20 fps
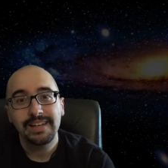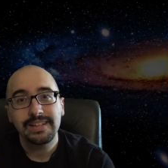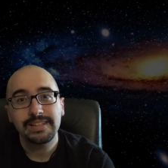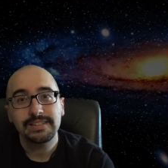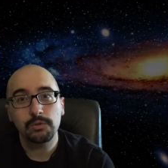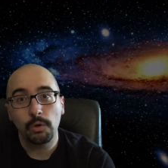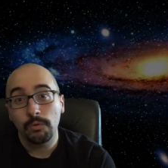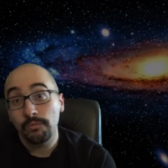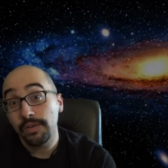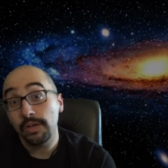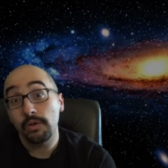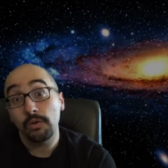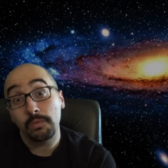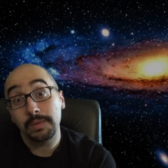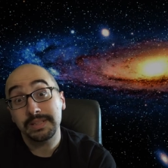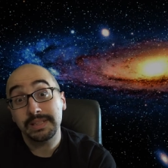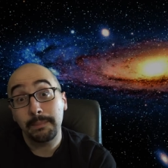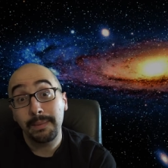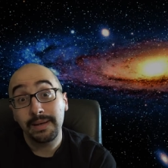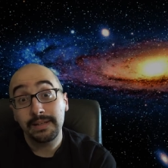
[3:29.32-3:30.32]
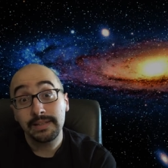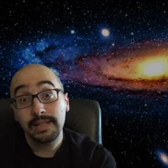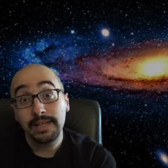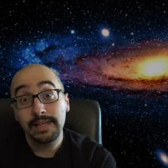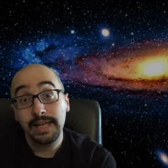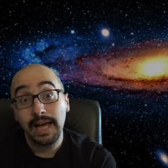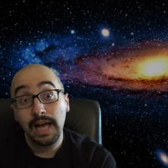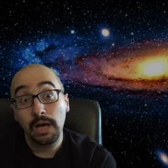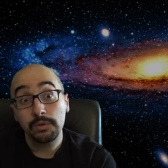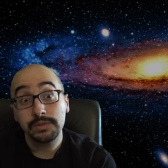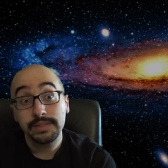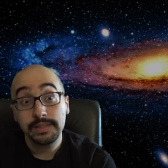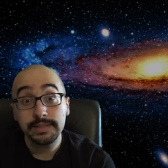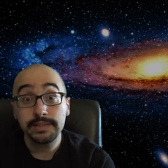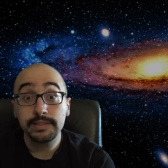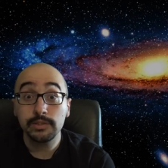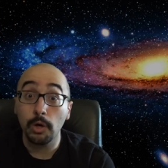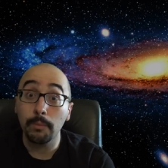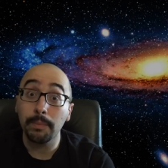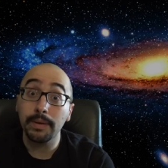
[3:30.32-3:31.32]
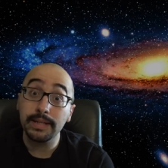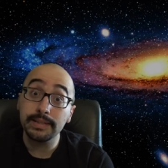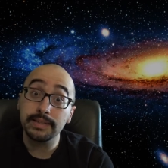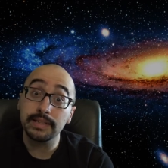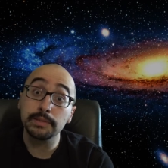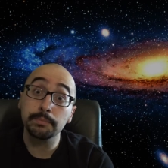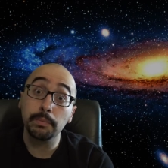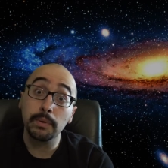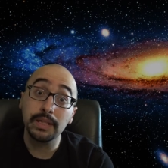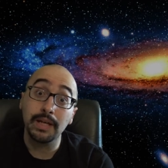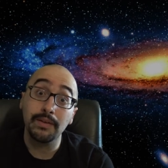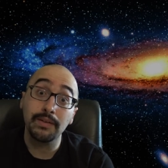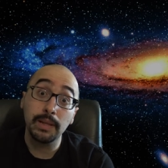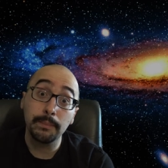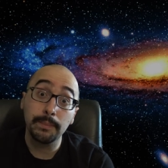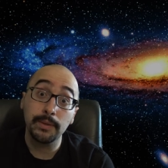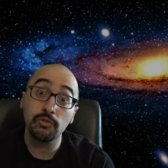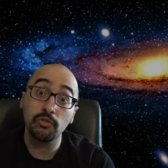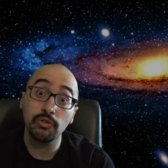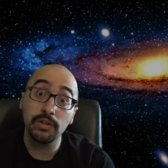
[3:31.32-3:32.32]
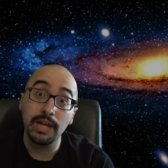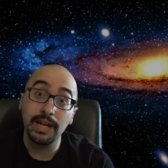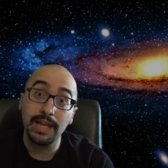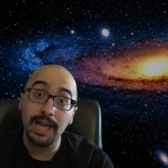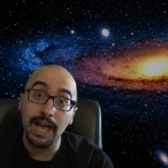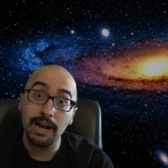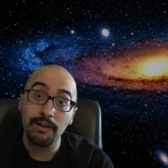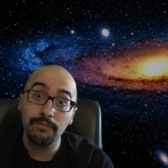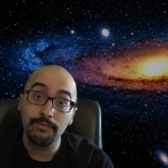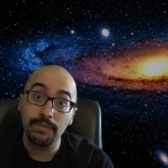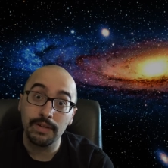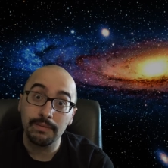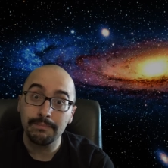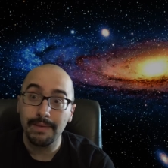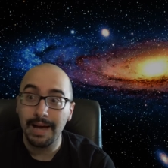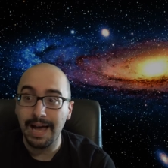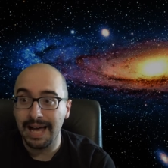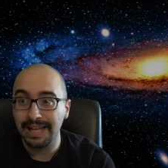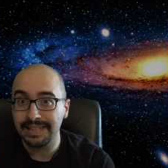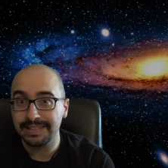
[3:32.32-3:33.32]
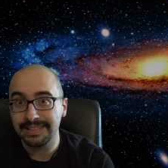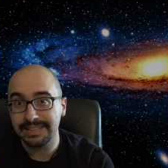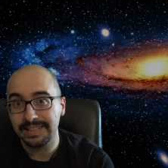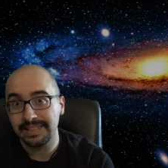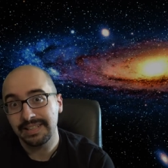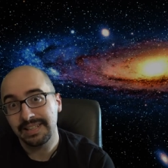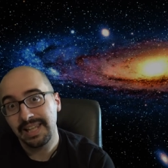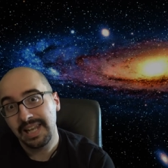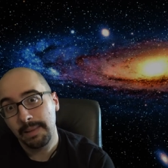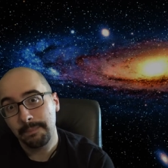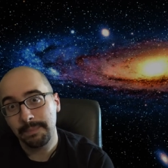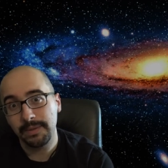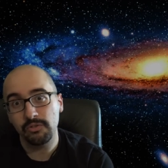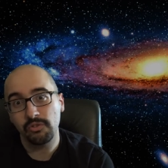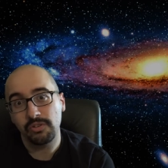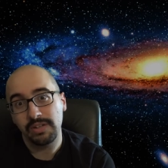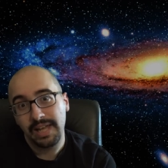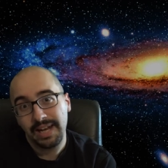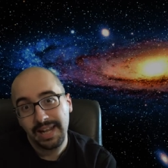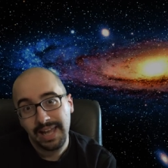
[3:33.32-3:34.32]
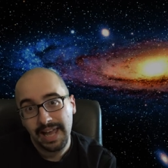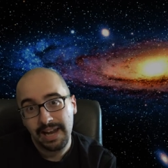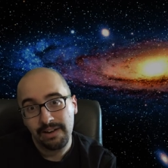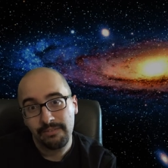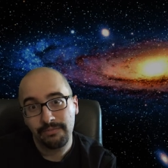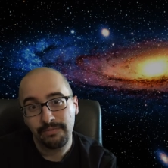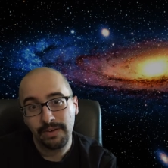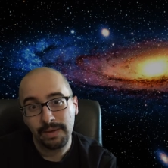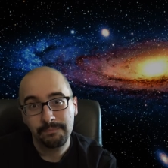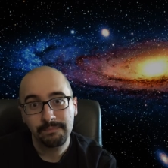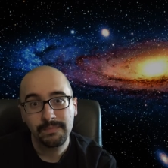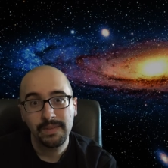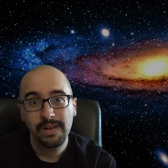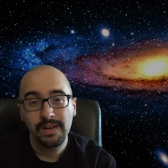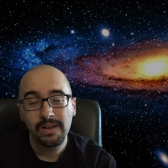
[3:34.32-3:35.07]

Sconfiggono questa banda del caos e si scopre che trasportava dei prigionieri elfi, anzi delle prigioniere elfe.